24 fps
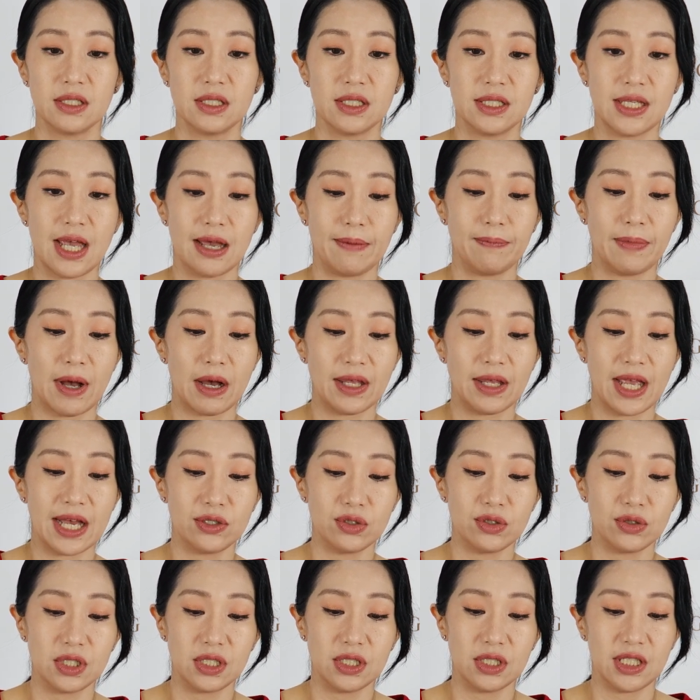日常保养
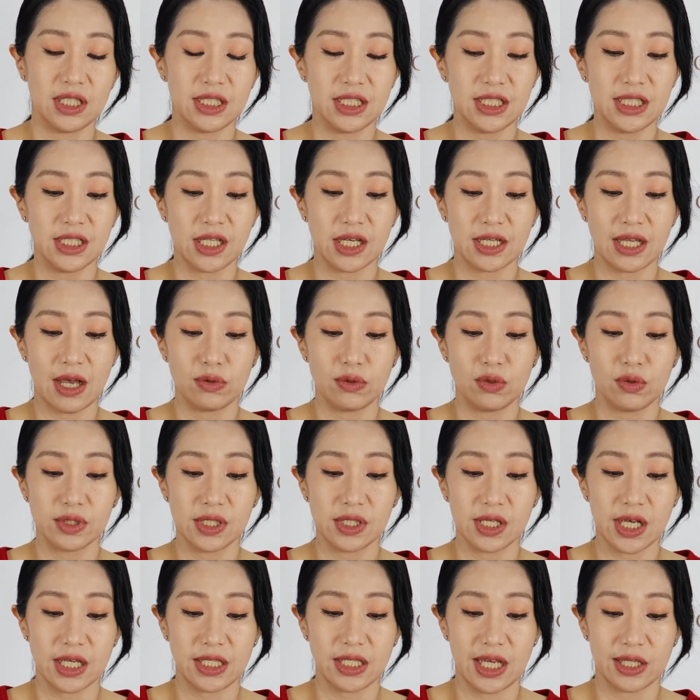就是你记得要用
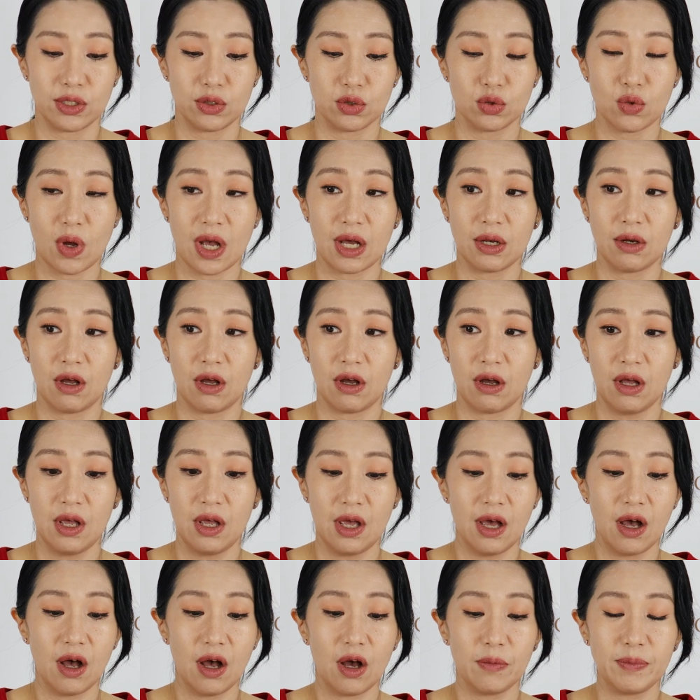这个眼霜咯，
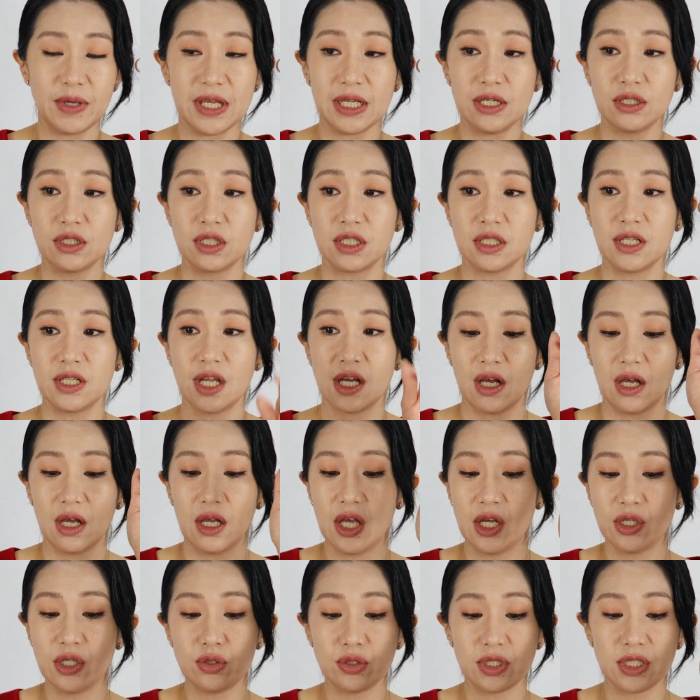哦，平时
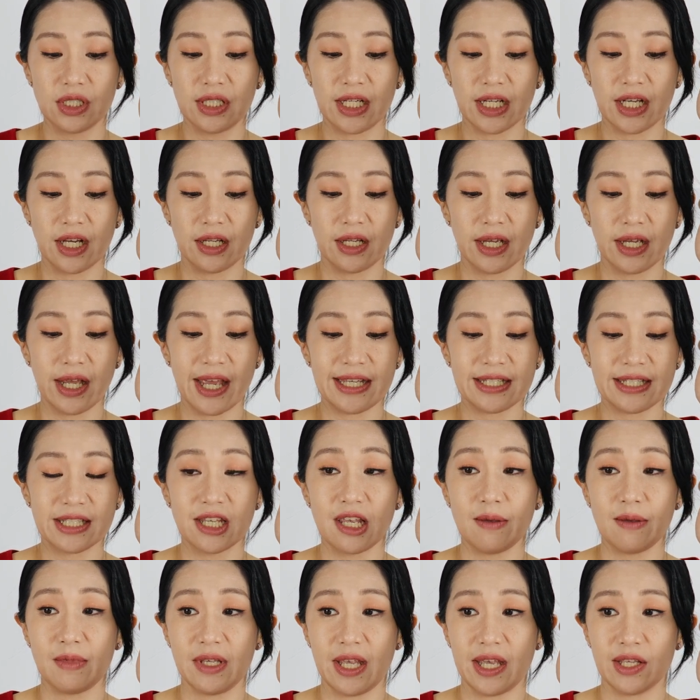呢就是你可能可以
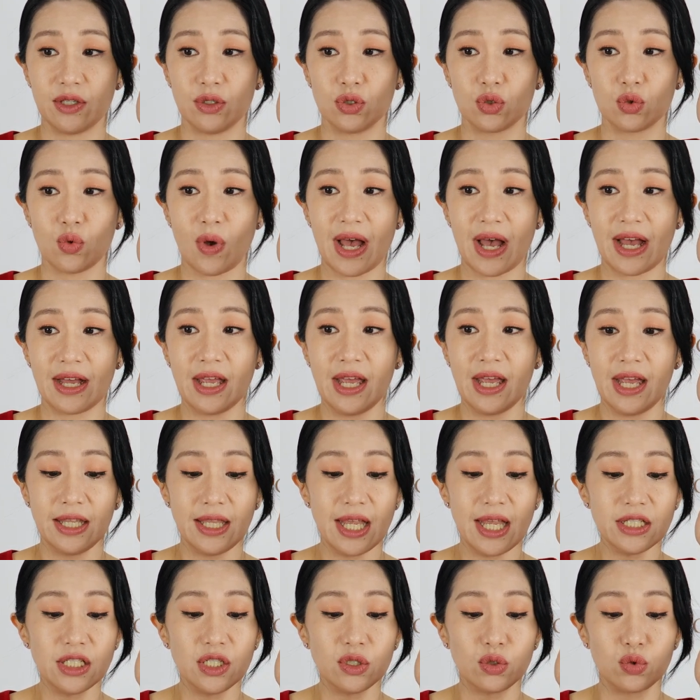skip 眼霜，
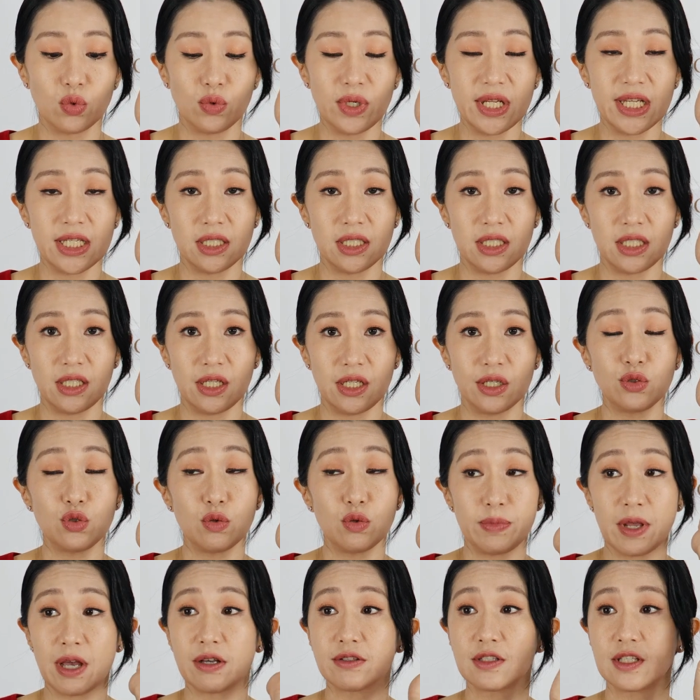但是熟龄肌呢
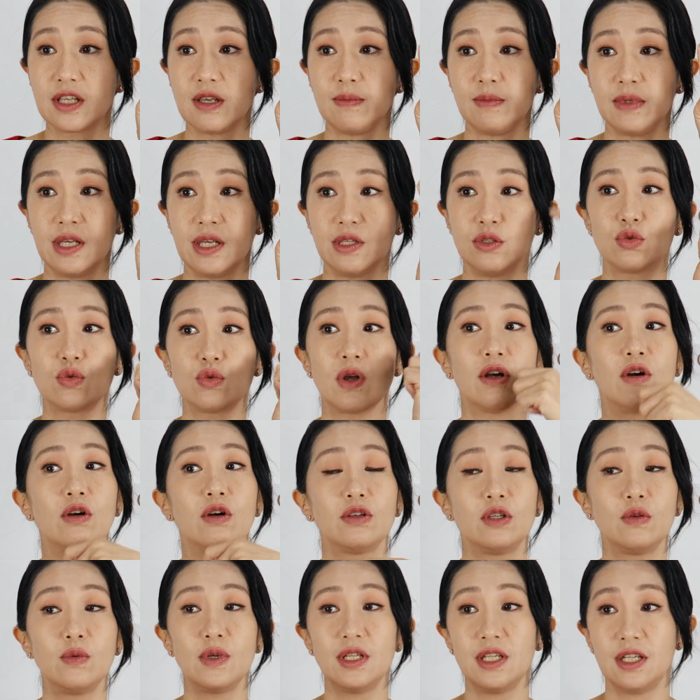就不要 skip 眼霜
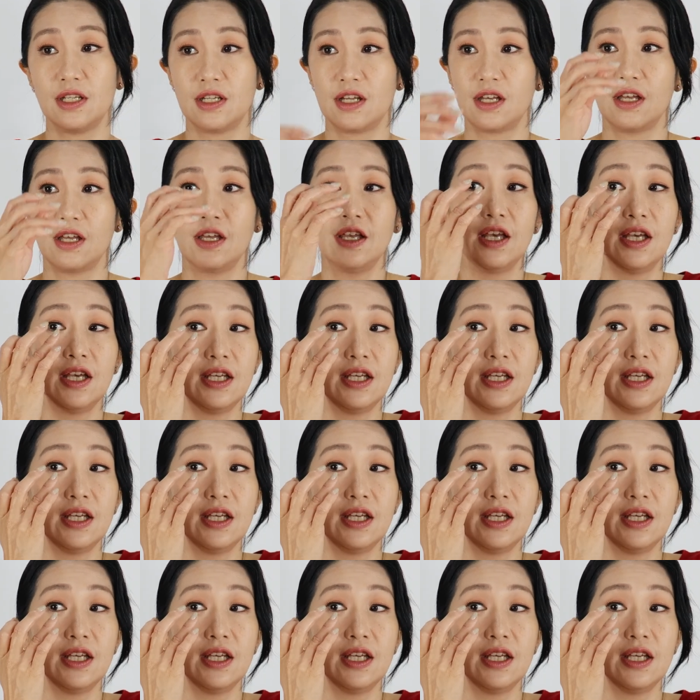哦，因为你的